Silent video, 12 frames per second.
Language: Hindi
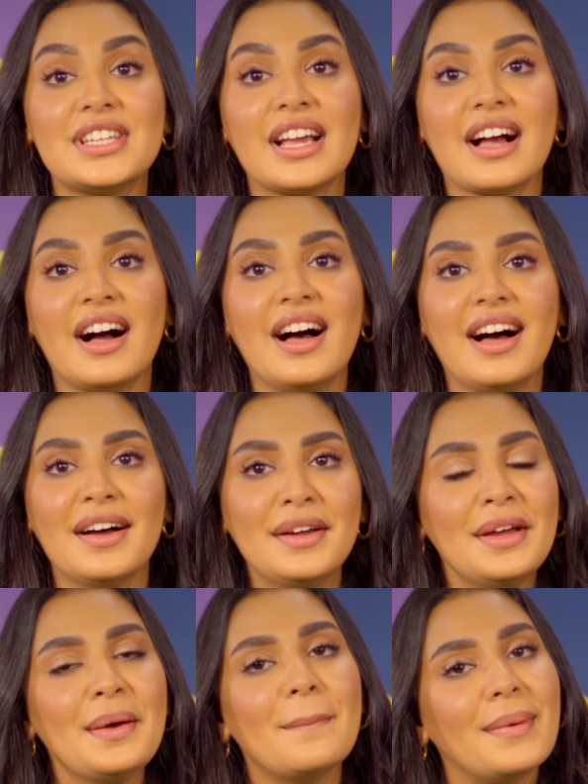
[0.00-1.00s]
से कहा
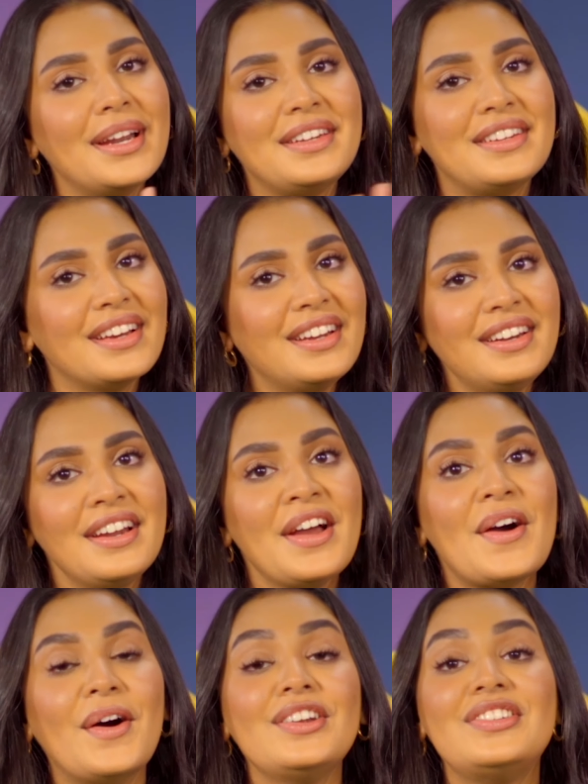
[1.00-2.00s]
मत डर
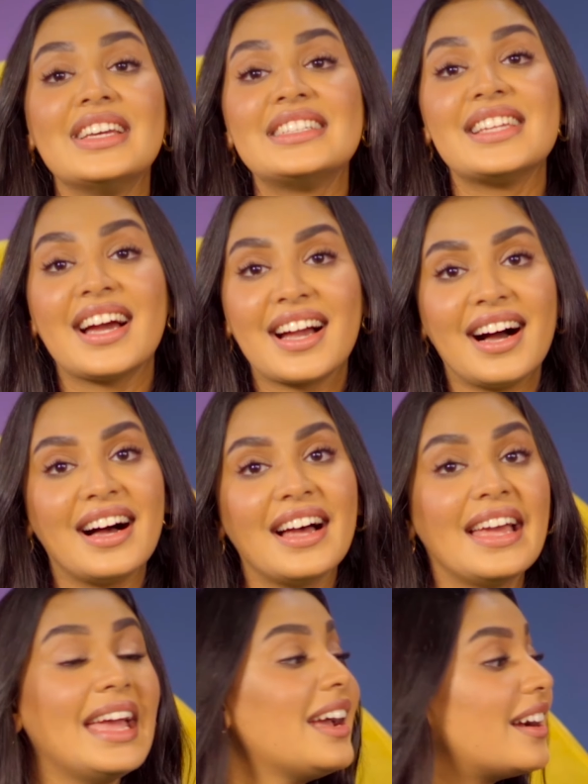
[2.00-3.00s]
और जैसा कहा
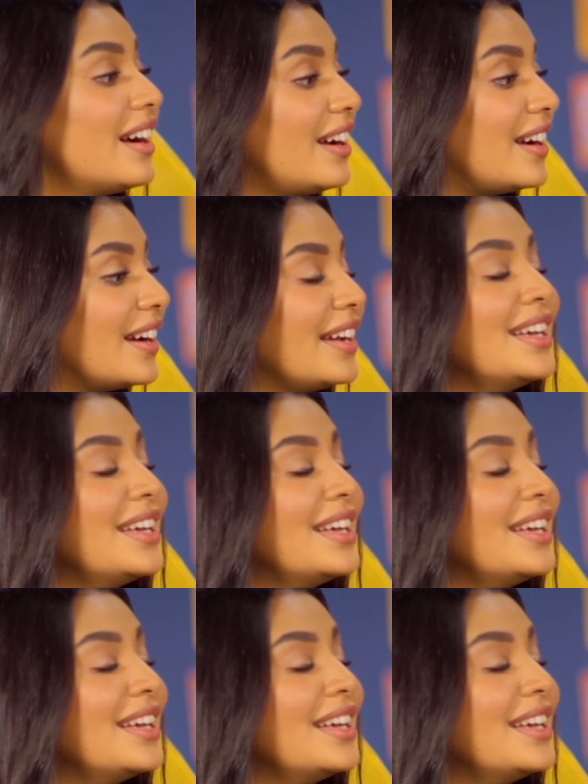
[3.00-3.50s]
है कर